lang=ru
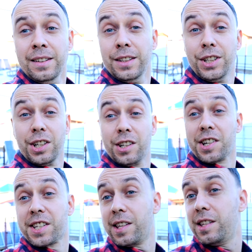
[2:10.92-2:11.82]
Вообще
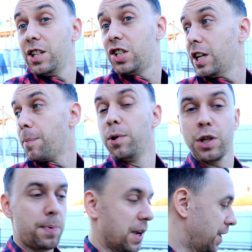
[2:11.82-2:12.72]
красотища,
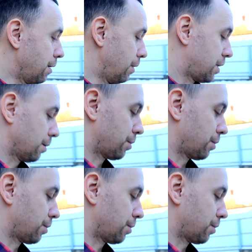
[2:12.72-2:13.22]
плюс 5 на улице